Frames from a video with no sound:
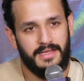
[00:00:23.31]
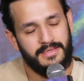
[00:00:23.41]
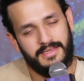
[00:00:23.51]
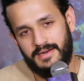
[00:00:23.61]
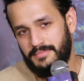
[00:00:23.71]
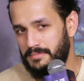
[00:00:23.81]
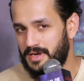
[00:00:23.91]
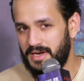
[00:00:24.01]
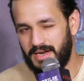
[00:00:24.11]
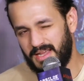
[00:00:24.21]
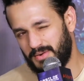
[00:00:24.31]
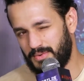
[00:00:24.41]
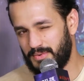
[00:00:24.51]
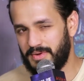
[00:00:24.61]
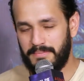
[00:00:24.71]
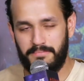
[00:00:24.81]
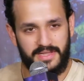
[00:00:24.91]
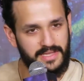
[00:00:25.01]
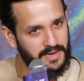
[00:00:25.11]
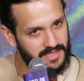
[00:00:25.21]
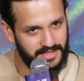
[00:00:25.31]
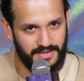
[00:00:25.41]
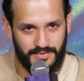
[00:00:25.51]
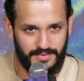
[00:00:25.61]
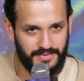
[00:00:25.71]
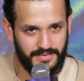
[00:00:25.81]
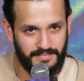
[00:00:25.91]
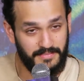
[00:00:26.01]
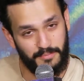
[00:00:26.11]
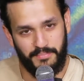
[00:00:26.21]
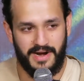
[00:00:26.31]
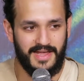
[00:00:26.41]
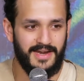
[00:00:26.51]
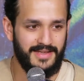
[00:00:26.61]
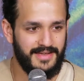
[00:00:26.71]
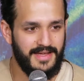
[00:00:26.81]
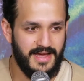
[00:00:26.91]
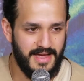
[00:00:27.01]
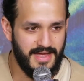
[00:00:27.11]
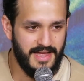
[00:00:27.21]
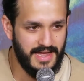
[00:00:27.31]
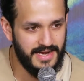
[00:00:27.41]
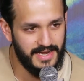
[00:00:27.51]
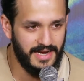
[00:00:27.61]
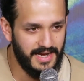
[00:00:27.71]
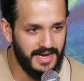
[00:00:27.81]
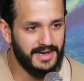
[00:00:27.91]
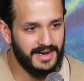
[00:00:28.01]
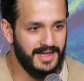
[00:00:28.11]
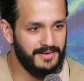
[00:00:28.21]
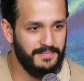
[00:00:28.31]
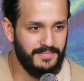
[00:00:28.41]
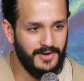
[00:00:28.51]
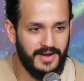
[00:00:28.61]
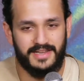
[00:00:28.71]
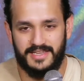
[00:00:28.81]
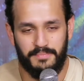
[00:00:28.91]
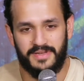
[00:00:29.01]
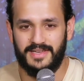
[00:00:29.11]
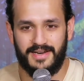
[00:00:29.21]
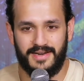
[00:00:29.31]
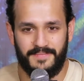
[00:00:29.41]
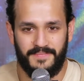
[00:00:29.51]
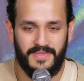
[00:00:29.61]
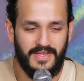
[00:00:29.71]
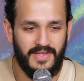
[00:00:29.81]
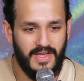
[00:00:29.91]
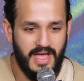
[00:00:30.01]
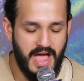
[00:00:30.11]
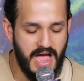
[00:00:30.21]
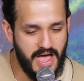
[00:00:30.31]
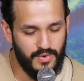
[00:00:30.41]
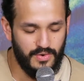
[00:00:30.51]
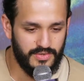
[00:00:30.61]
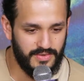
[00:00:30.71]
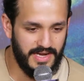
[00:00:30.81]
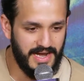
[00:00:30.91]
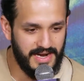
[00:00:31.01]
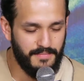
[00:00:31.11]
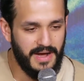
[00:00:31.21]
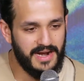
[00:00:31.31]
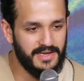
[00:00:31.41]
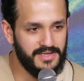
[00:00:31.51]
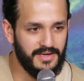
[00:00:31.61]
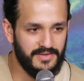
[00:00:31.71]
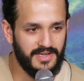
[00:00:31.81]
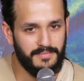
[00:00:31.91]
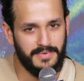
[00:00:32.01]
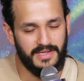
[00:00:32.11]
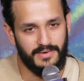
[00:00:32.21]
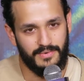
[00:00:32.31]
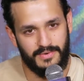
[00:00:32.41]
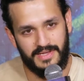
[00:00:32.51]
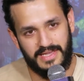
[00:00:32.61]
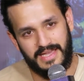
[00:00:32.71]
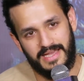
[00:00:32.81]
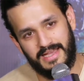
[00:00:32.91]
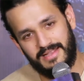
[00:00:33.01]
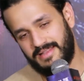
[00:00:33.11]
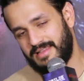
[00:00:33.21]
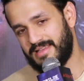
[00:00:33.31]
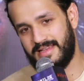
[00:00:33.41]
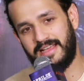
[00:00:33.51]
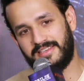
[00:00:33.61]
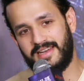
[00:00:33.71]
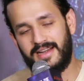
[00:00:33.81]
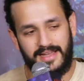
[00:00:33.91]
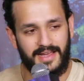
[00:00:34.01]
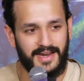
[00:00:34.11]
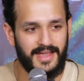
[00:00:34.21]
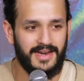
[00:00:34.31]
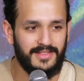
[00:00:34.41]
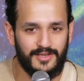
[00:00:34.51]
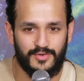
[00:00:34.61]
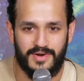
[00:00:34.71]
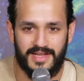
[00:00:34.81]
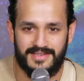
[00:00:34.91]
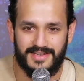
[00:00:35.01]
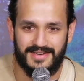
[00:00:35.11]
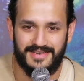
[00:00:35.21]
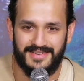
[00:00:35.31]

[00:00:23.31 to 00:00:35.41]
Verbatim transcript: సార్ మిమ్మల్ని నేను ఇబ్బంది పెడతాను మీరు పడాలి అని క్లియర్గా నాకు ఆల్రెడీ చెప్పేశారు ఆయన ఆ రోజు నేను ఆయనకి మాట ఇచ్చాను సార్ మీరు ఏ ఎక్స్టెంట్కి వెళ్ళినా నేను తీసుకుంటాను సార్